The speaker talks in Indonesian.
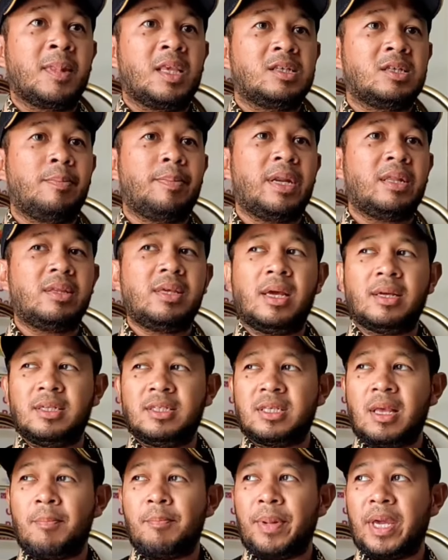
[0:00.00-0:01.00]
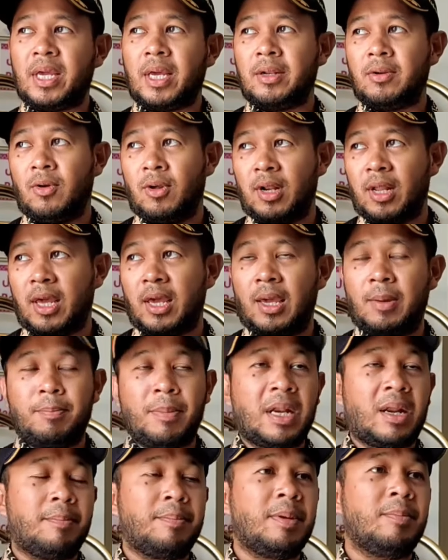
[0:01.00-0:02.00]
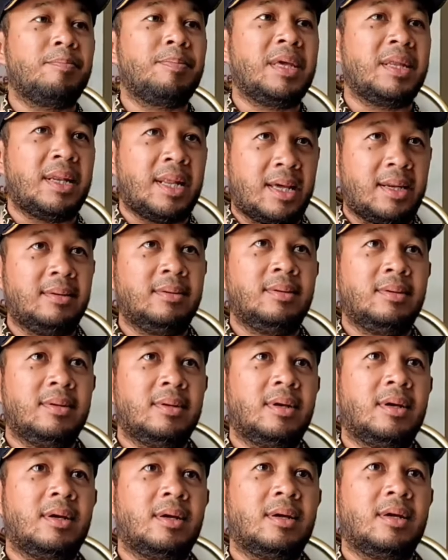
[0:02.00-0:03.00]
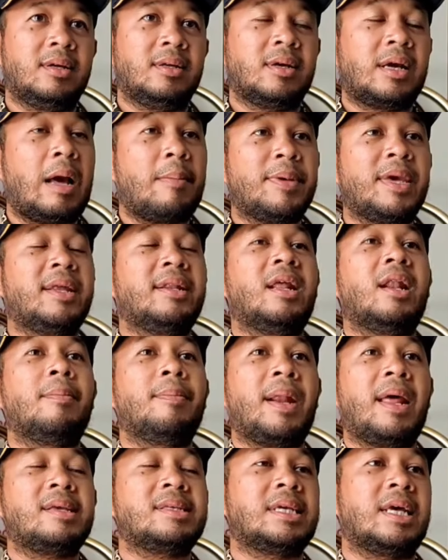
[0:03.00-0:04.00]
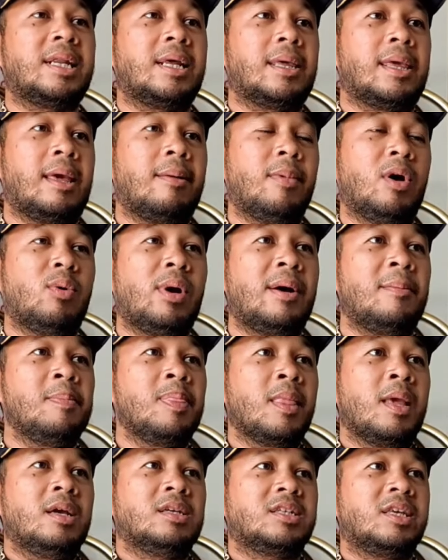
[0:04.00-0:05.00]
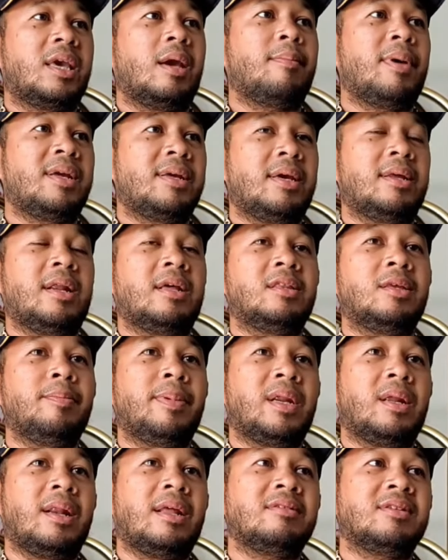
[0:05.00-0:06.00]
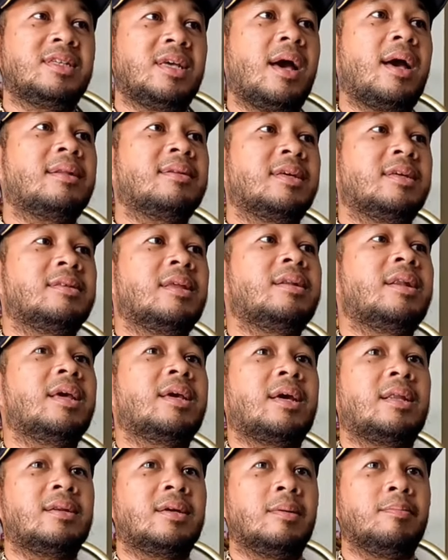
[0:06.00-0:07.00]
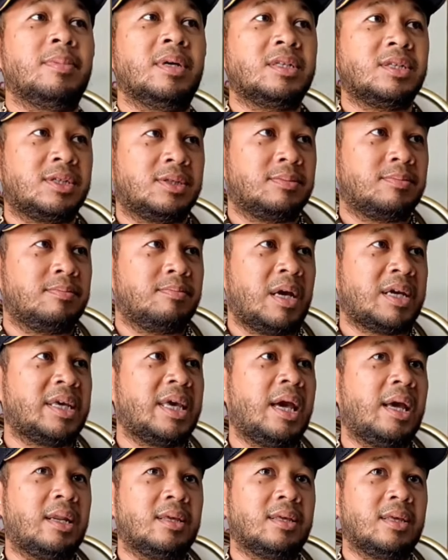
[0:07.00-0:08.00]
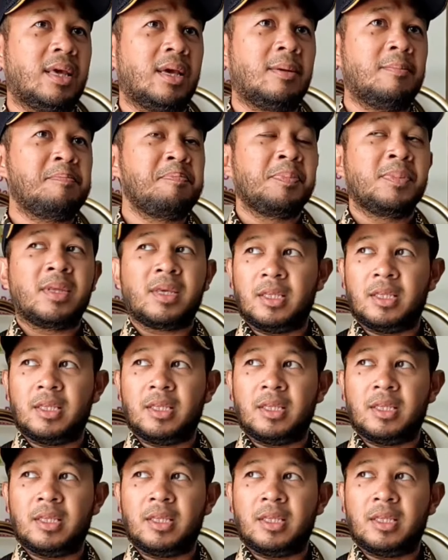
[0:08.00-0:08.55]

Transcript: Seperti yang disampaikan oleh para pimpinan, eh, kami adalah pelaksananya bahwa skemanya nanti para lansia akan kita naikkan ke bus pagi harinya.